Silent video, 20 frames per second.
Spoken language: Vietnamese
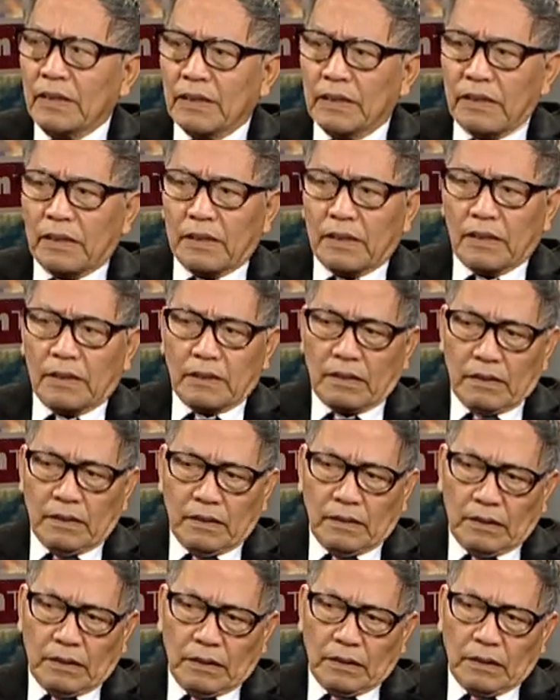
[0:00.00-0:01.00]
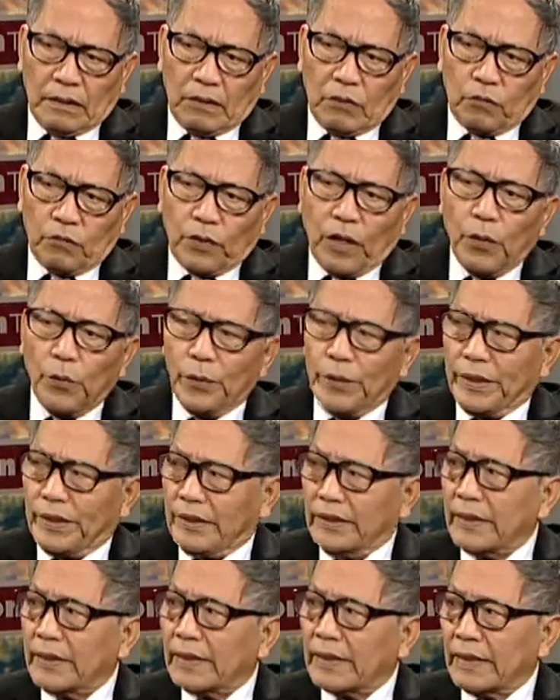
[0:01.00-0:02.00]
uh, phá
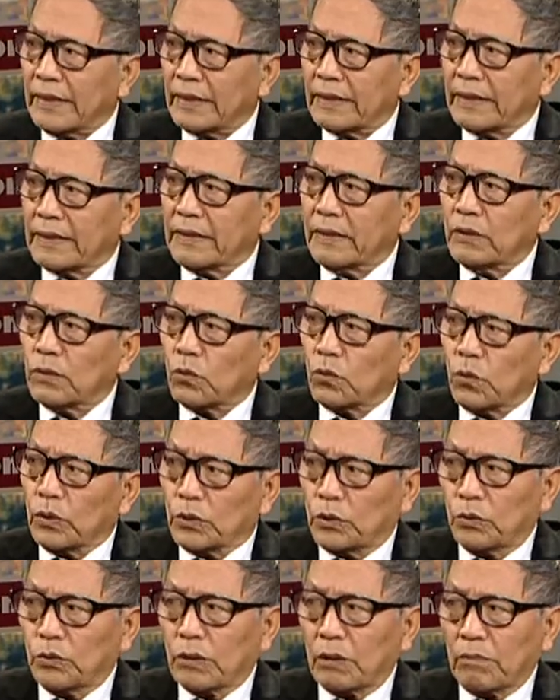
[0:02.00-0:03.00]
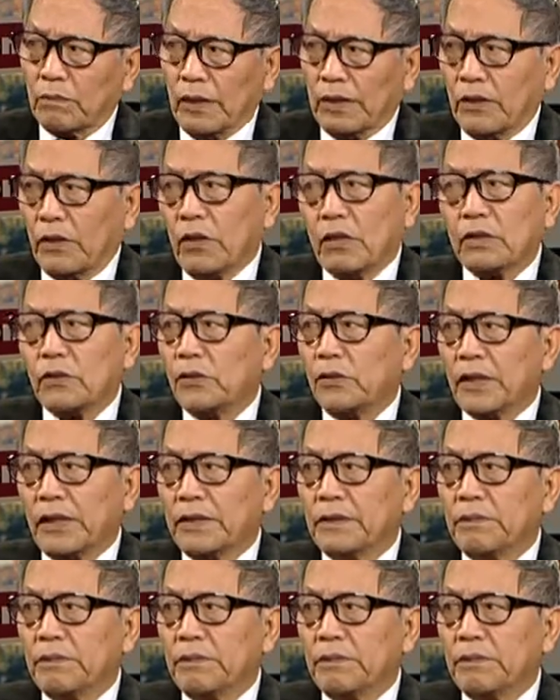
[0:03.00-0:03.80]
hủy những căn cứ của Trung Cộng ở đó thôi.